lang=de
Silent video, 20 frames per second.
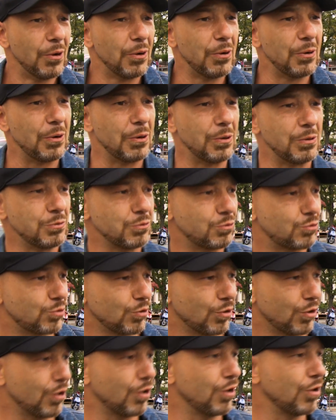Und
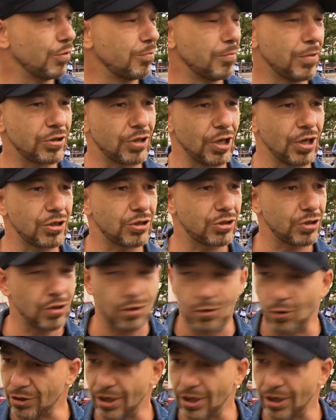äh, man denkt sich,